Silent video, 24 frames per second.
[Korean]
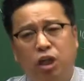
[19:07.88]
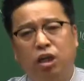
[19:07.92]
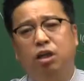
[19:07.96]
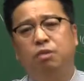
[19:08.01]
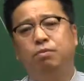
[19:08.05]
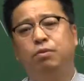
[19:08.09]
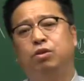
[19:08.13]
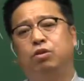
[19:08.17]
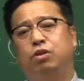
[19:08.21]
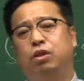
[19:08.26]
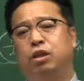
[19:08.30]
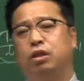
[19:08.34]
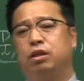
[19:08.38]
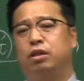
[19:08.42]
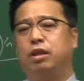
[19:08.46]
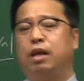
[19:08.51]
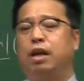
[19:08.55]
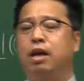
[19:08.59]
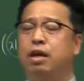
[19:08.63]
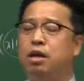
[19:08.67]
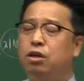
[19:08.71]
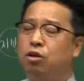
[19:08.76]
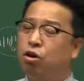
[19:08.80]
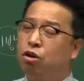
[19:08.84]
이름이
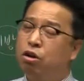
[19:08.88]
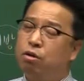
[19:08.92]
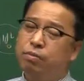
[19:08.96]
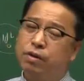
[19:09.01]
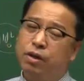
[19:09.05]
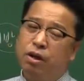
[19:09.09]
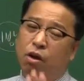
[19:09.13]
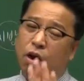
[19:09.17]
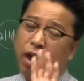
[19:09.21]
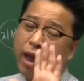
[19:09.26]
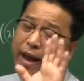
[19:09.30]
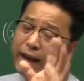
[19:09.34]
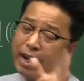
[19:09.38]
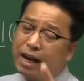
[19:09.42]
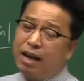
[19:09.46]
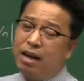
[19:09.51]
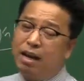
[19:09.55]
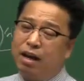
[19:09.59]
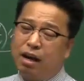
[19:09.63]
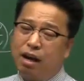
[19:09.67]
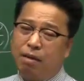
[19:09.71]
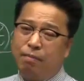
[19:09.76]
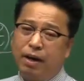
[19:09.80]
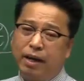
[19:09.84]
여러분이
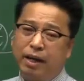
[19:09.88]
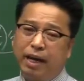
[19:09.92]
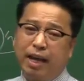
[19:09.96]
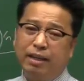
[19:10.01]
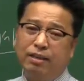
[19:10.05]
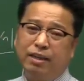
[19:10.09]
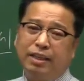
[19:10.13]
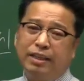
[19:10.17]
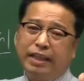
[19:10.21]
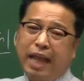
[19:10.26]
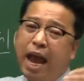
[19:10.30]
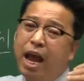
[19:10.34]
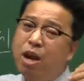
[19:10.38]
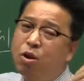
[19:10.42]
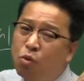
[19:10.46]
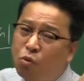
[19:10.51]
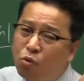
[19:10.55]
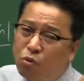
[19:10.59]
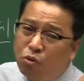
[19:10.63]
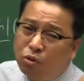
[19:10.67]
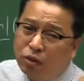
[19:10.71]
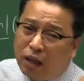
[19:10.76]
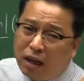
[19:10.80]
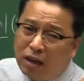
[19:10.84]
헷갈릴까봐 걔들
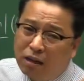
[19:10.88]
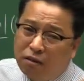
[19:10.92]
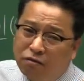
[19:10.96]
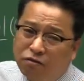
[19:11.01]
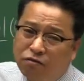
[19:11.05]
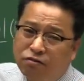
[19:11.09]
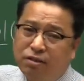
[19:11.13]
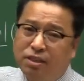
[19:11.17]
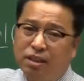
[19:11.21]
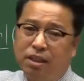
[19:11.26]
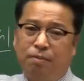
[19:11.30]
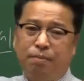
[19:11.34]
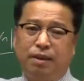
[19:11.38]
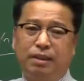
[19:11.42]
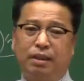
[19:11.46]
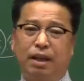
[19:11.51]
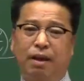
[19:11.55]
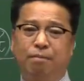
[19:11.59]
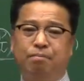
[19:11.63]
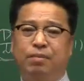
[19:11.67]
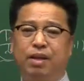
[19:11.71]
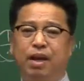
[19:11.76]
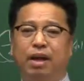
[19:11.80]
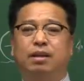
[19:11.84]
대놓고 나는 국세만
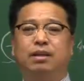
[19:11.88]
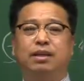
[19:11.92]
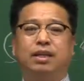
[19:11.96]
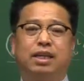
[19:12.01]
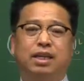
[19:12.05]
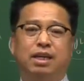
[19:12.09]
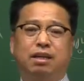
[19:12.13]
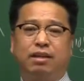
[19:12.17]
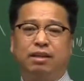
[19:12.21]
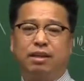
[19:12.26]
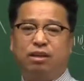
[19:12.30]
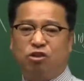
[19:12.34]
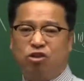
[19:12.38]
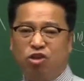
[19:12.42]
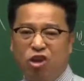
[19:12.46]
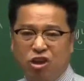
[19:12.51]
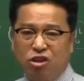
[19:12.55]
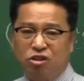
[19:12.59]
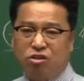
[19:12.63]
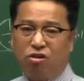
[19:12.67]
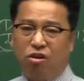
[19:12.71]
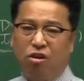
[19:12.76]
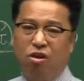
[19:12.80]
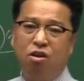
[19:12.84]
담당하는 기관이라고 써
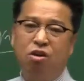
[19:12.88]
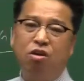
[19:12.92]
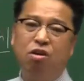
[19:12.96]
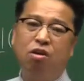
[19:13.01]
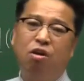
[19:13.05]
있어.